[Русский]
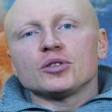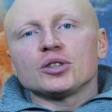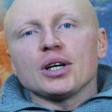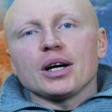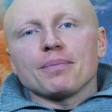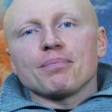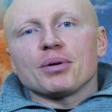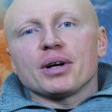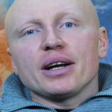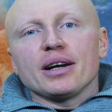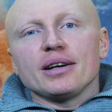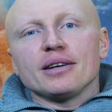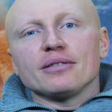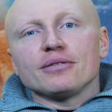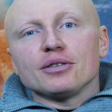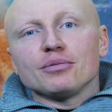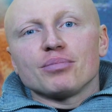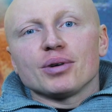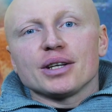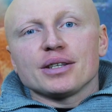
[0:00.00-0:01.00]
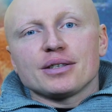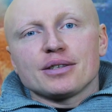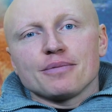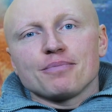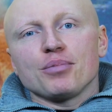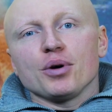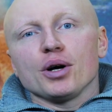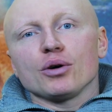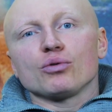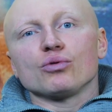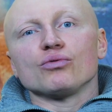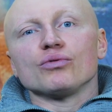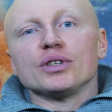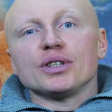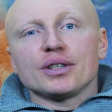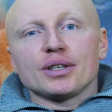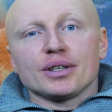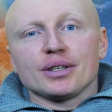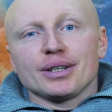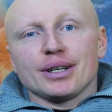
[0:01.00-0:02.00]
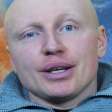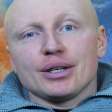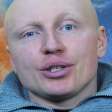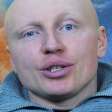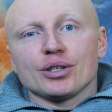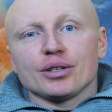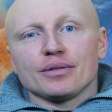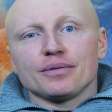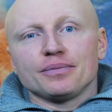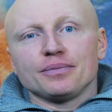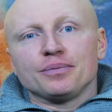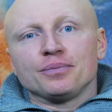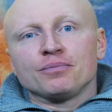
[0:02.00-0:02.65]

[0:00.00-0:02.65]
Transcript: Как правильно выбрать собаку в интернете?